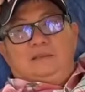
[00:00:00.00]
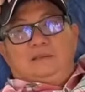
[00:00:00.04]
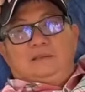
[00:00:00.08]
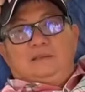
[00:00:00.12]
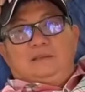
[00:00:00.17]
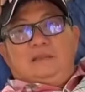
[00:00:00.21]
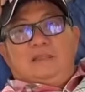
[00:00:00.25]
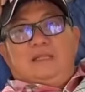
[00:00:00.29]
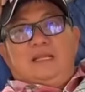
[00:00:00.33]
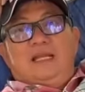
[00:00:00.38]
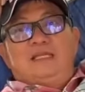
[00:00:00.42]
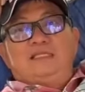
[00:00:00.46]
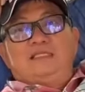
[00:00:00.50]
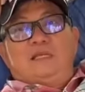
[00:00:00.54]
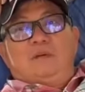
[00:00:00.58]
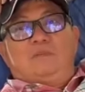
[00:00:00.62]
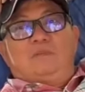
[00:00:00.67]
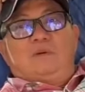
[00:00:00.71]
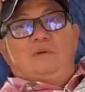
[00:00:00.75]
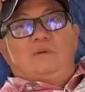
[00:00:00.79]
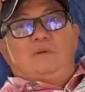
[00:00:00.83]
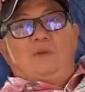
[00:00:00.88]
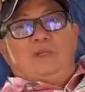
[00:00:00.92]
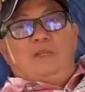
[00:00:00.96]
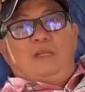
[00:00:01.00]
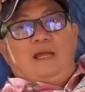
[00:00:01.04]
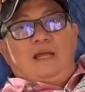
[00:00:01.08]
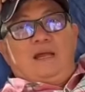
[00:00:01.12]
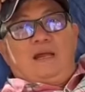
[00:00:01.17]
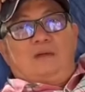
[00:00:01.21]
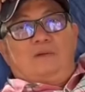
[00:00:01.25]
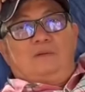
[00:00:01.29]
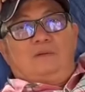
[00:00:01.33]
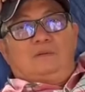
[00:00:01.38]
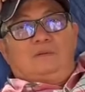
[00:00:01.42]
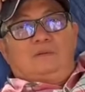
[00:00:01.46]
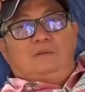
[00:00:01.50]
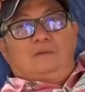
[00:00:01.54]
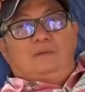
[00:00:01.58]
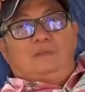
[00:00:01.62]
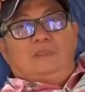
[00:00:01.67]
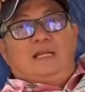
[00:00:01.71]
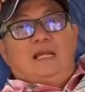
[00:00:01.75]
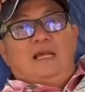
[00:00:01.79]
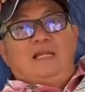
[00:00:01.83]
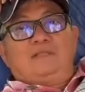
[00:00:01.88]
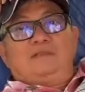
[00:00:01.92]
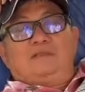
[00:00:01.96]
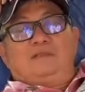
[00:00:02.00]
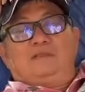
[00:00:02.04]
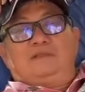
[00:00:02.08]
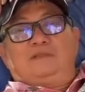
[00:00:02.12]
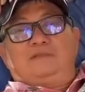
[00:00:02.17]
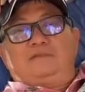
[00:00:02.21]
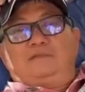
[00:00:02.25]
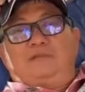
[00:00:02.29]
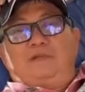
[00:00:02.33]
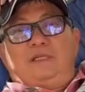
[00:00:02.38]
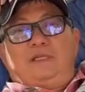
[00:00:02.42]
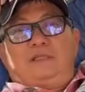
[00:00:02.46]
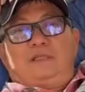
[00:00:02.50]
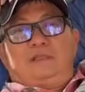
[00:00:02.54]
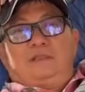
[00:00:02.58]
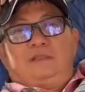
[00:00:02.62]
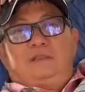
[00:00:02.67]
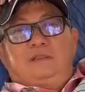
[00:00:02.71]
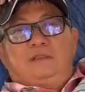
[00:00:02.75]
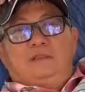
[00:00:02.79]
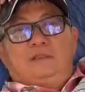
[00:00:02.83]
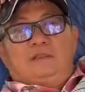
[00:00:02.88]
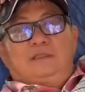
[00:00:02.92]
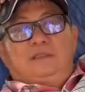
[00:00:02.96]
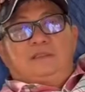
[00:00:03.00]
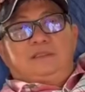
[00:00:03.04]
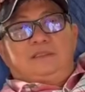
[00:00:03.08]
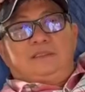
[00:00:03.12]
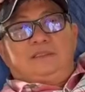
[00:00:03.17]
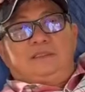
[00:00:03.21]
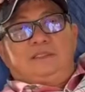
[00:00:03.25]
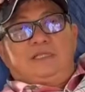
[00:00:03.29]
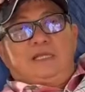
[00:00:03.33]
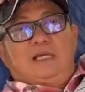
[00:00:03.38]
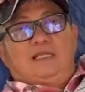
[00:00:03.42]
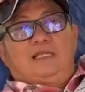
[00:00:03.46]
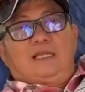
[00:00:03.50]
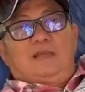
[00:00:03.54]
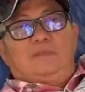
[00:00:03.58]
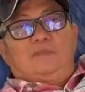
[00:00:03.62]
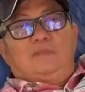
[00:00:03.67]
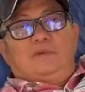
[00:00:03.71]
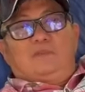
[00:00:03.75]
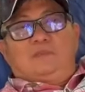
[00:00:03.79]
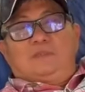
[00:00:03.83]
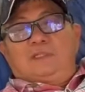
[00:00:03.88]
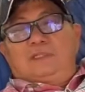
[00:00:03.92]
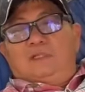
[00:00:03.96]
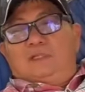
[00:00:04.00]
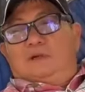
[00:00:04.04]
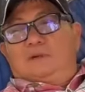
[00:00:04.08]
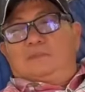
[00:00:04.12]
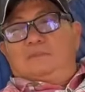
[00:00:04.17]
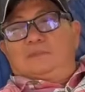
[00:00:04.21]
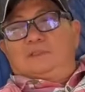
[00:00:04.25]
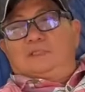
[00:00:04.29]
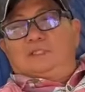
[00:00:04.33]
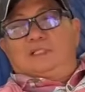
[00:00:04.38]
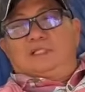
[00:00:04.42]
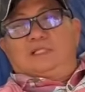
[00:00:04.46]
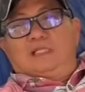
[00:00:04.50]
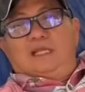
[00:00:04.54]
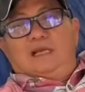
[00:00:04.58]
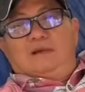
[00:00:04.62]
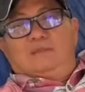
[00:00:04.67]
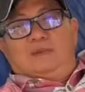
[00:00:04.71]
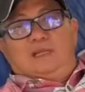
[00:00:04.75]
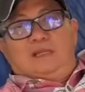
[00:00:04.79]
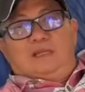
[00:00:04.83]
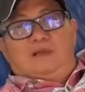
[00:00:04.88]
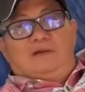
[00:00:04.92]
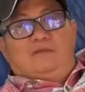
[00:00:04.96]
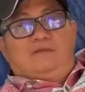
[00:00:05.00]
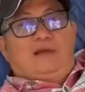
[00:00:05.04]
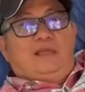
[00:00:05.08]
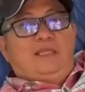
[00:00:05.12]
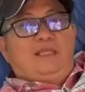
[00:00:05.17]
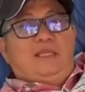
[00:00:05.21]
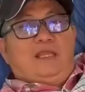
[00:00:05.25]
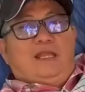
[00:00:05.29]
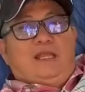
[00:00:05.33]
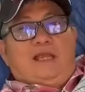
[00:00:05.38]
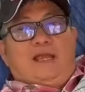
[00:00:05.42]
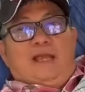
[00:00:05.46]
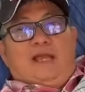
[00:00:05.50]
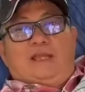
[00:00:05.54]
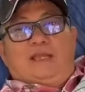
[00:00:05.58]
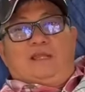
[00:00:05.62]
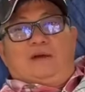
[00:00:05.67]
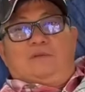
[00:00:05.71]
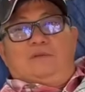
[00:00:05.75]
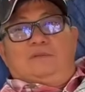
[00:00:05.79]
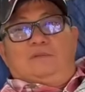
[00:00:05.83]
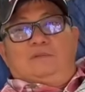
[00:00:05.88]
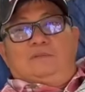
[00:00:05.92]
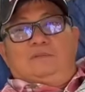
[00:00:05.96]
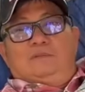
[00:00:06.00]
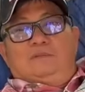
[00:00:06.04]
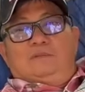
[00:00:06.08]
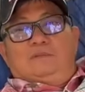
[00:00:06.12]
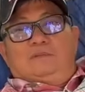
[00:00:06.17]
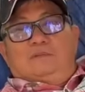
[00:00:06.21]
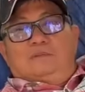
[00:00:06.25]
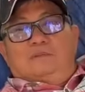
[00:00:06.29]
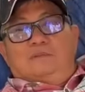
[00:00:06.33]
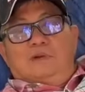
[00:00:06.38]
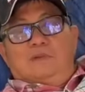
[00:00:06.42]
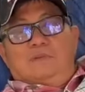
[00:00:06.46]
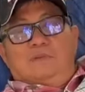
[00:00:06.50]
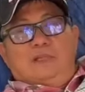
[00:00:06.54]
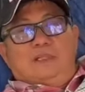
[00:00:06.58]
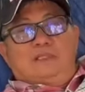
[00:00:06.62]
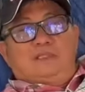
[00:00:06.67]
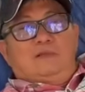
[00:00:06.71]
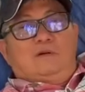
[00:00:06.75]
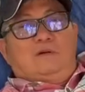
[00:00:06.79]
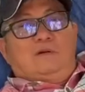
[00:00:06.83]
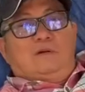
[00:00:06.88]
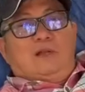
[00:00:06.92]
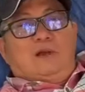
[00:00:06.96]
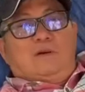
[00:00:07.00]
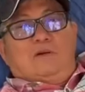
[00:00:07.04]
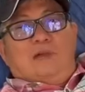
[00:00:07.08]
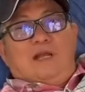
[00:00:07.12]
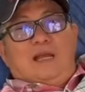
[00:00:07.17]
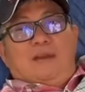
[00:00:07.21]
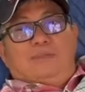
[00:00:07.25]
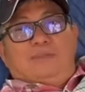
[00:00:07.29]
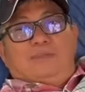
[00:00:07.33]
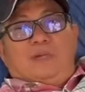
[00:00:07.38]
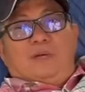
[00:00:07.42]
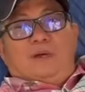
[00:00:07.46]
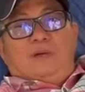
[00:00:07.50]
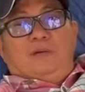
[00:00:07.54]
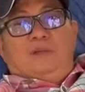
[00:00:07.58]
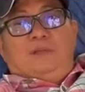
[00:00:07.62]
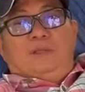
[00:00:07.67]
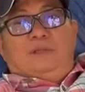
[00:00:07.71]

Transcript: lái trong cái quỹ đạo lái cho nước Việt trở thành một nước hùng cường và mạnh đâu phải dễ lái đâu một mình sư phụ đâu có làm nổi